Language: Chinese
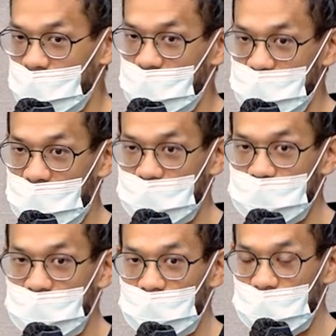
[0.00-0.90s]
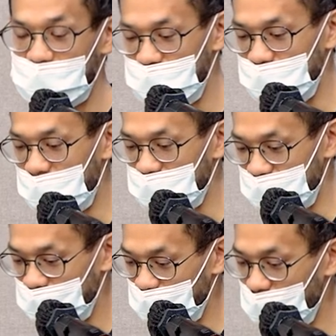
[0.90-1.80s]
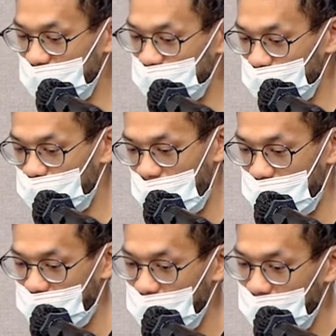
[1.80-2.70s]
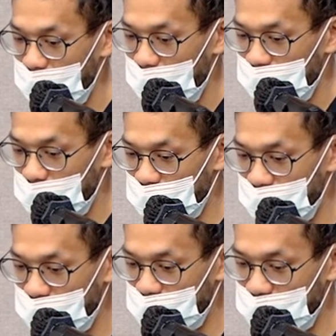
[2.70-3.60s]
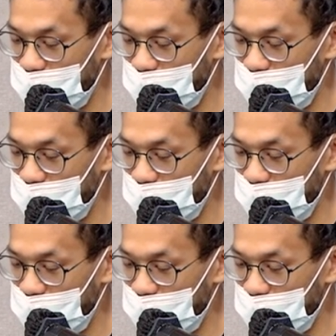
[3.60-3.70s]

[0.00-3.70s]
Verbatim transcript: 太一样。好，那基本上只是为了做排版。那你可以看到，在